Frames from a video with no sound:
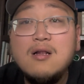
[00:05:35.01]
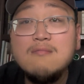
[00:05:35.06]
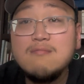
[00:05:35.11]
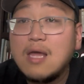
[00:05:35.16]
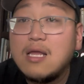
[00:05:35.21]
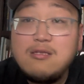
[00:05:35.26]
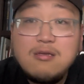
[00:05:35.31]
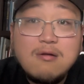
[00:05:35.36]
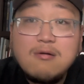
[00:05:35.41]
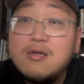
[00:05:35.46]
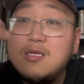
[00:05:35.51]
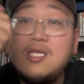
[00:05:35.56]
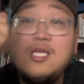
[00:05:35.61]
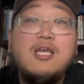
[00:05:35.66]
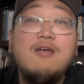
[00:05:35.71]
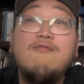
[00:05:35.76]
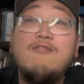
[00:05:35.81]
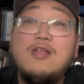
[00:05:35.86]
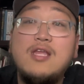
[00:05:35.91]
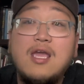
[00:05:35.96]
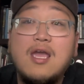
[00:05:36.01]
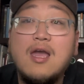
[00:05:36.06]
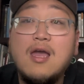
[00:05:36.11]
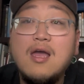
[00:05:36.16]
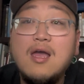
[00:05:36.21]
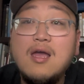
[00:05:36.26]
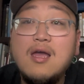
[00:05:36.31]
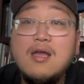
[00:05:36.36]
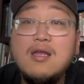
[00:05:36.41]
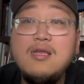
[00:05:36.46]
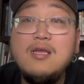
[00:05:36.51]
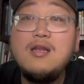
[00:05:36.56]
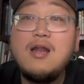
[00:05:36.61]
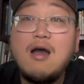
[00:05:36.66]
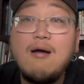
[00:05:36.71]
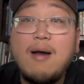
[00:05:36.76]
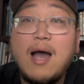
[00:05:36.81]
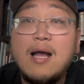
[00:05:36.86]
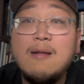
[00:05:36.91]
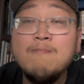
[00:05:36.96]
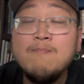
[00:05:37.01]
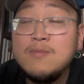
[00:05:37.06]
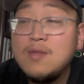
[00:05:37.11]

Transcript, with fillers: 他就是欺负你，你知道吧？